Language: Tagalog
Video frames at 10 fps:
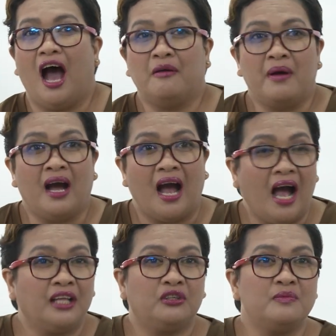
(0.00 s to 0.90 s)
Ang mga
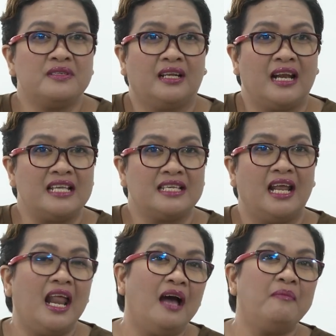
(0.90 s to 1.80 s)
atoms na nasa
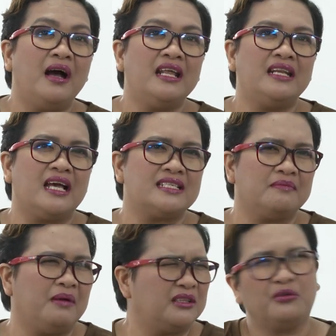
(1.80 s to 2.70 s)
halaman, nasa
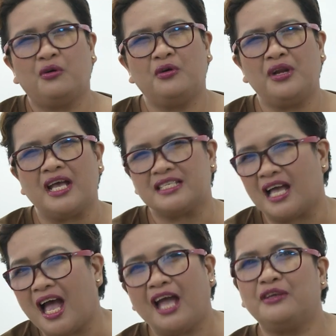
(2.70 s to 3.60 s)
bato, nasa
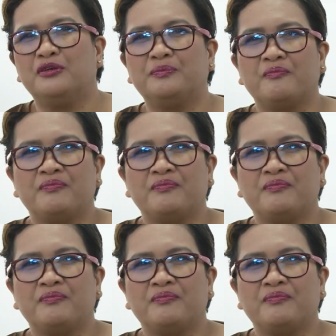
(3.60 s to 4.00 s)
hayop,